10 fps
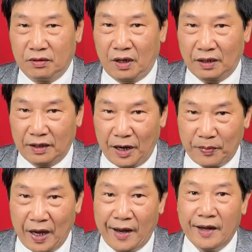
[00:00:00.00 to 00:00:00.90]
thật
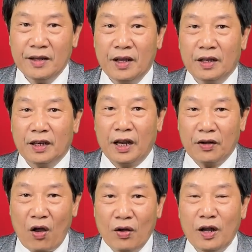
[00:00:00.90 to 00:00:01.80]
đẹp đẽ để
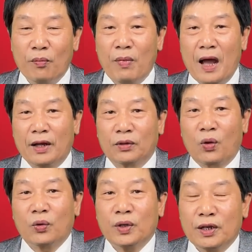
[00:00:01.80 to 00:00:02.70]
đón ông bà
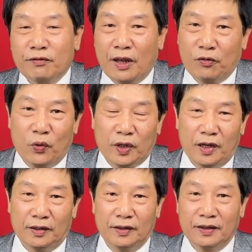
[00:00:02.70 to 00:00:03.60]
tổ tiên về vui Tết.